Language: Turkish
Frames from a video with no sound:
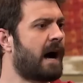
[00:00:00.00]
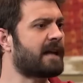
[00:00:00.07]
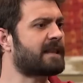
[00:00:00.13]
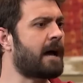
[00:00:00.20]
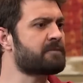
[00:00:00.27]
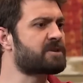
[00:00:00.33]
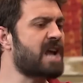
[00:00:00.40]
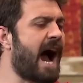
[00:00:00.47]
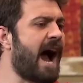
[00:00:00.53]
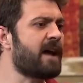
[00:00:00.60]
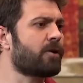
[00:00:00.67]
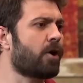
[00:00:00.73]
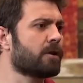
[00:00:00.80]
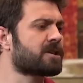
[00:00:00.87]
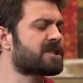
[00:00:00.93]
Adam
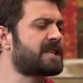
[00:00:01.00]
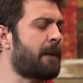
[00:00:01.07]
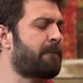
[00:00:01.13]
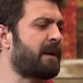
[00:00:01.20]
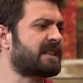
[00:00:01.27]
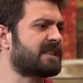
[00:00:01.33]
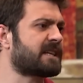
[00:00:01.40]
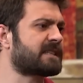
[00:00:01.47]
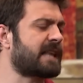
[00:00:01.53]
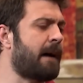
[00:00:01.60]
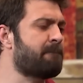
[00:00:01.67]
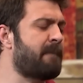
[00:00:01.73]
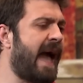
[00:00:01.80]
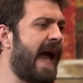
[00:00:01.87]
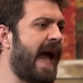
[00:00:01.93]
şair oldu
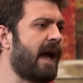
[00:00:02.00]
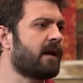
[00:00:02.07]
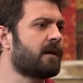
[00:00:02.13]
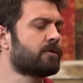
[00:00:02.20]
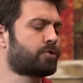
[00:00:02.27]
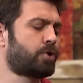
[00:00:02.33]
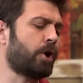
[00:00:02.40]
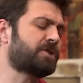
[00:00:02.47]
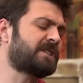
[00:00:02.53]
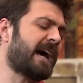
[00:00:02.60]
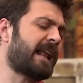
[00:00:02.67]
sapıklıktan be. Gül